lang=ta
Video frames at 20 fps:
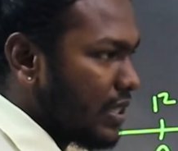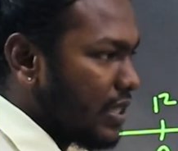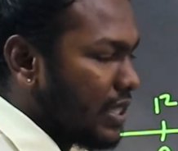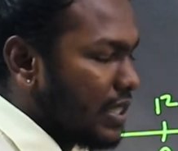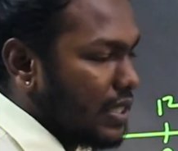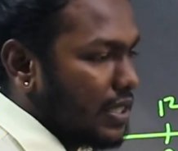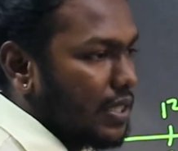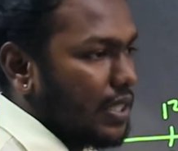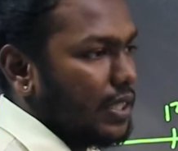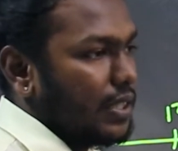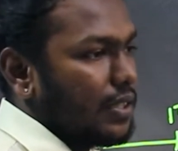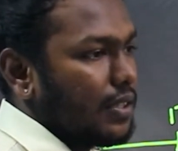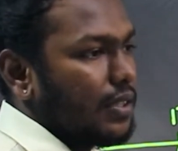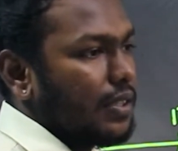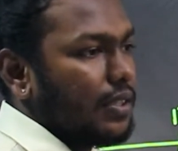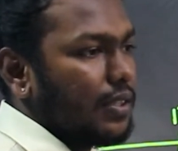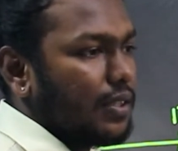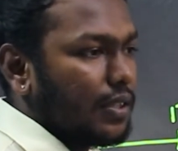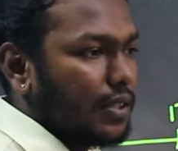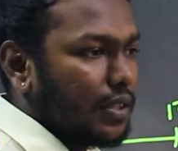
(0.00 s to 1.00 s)

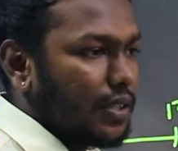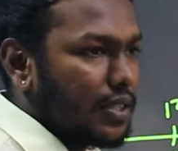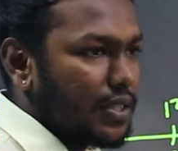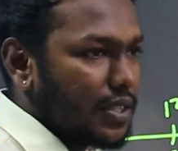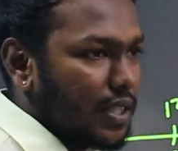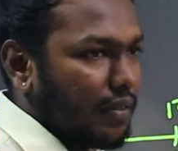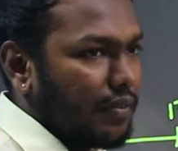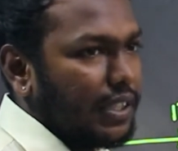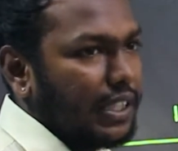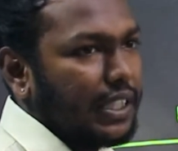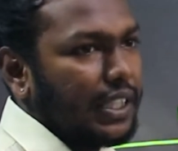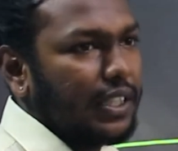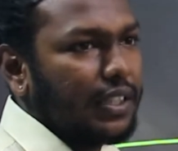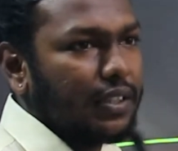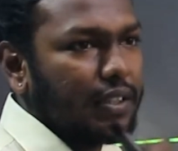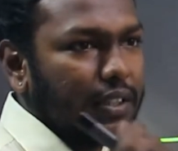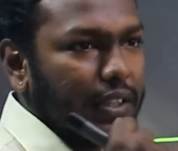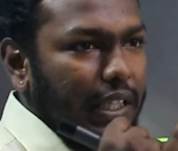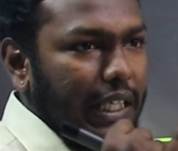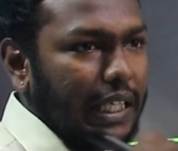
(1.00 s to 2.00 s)
சிக்ஸ்டீன்த்து
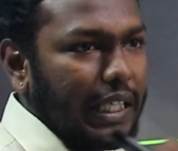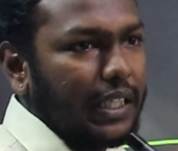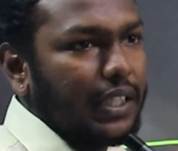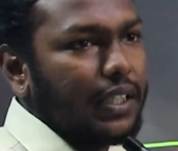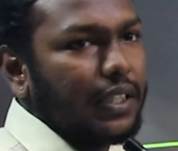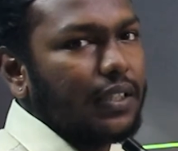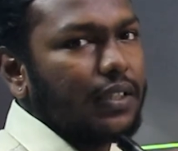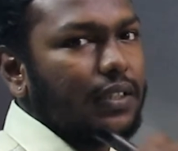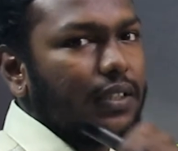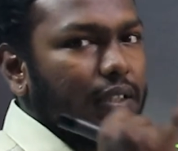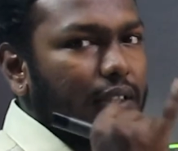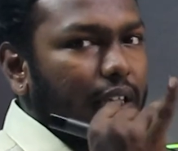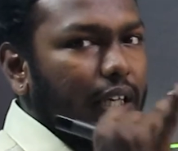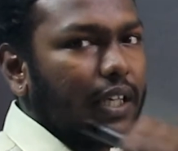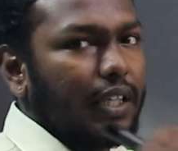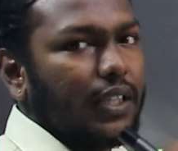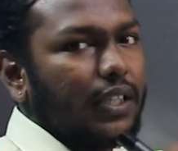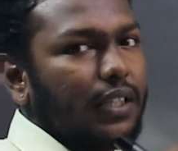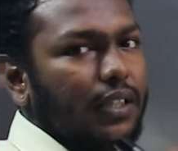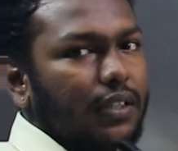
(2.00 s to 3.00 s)
செவன்டீன்த்து எயிட்டீன்த்து
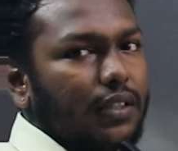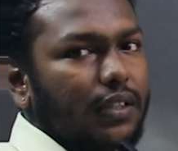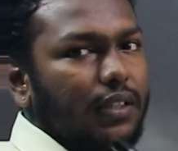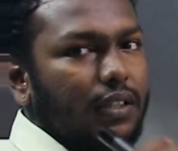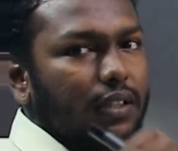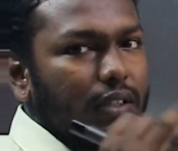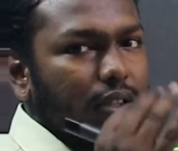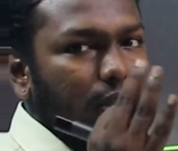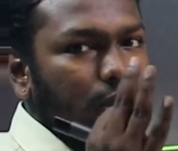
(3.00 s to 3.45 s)
நைன்டீன்த்து